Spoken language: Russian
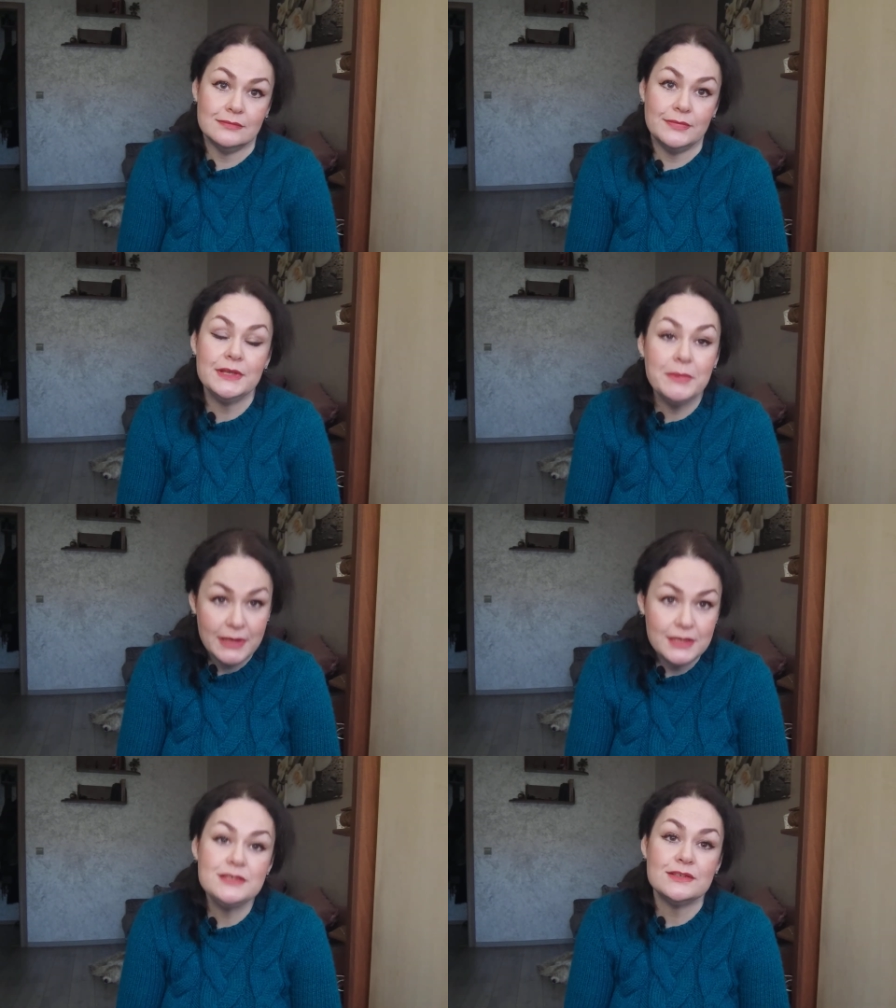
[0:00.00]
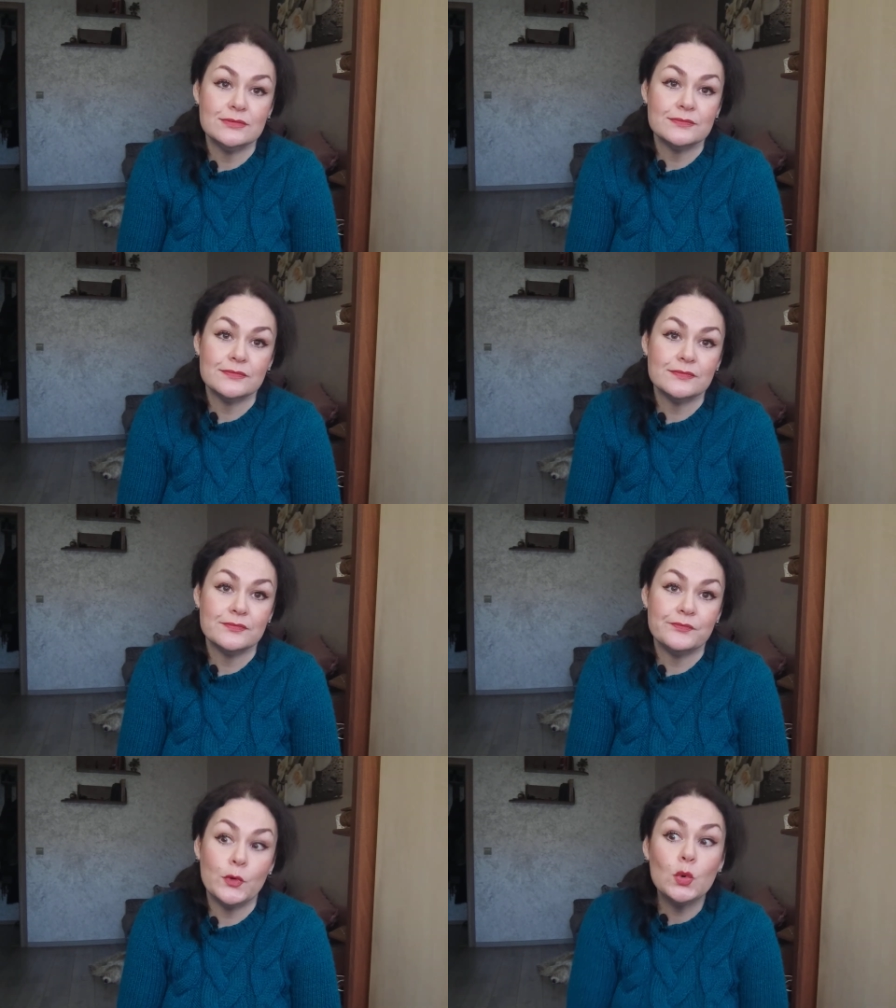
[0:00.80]
Понимаете?
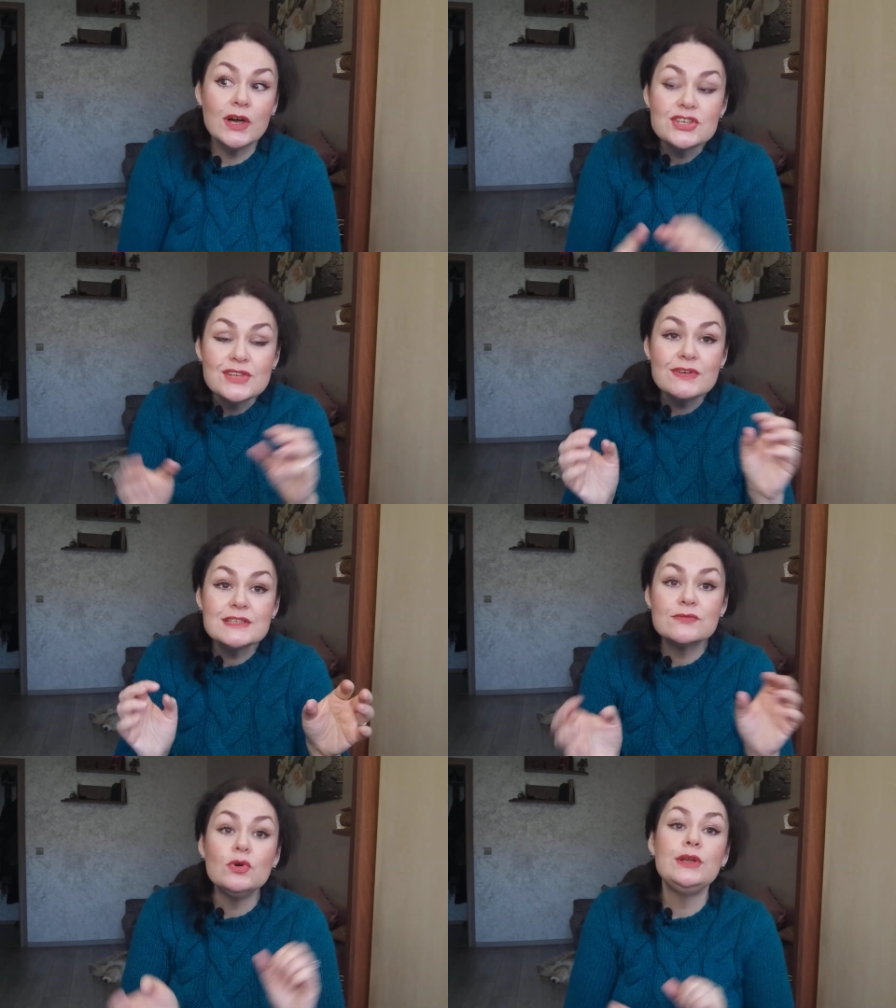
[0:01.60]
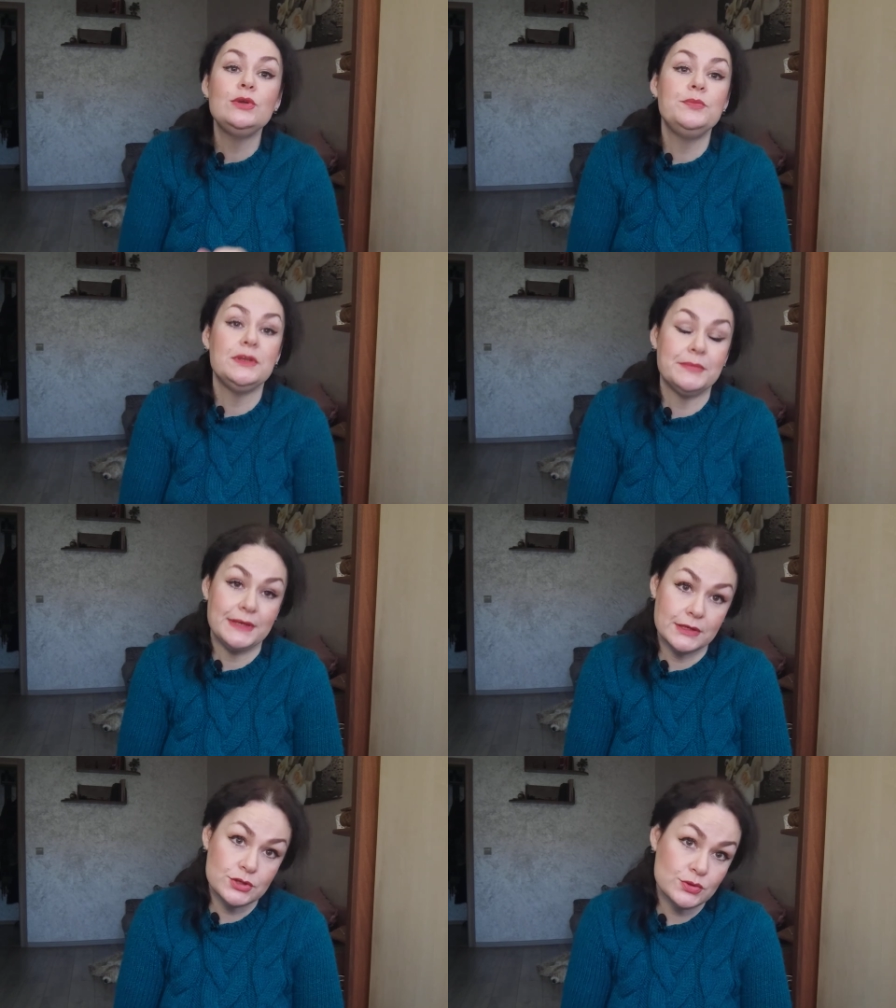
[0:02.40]
У каждого свой
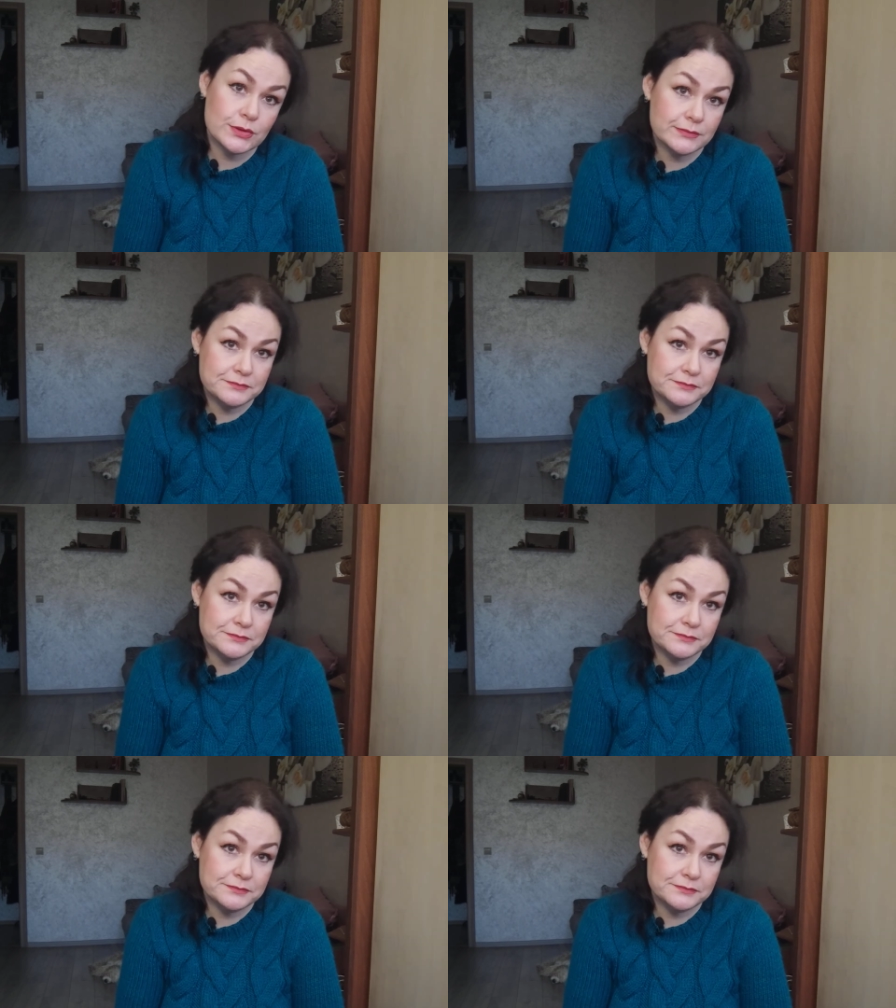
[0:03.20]
любимый актер.